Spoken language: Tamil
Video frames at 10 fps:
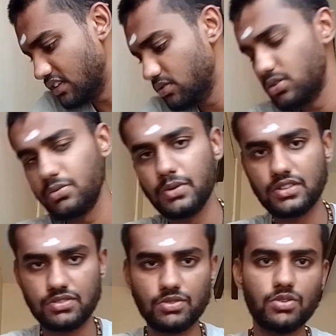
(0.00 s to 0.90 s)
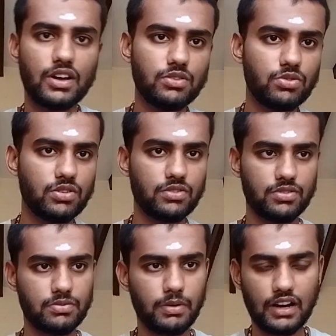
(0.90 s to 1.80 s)
அது ஒரு பேசுவோம் அது ஒரு
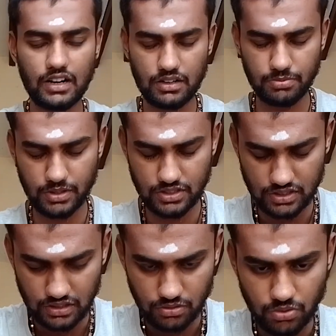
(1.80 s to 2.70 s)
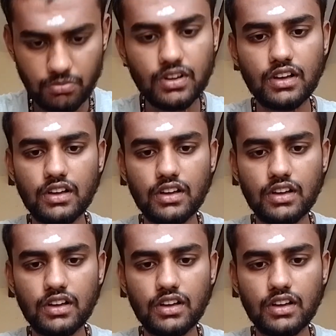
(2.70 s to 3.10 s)
பாராட்டு பேச்சுக்கள் வரும்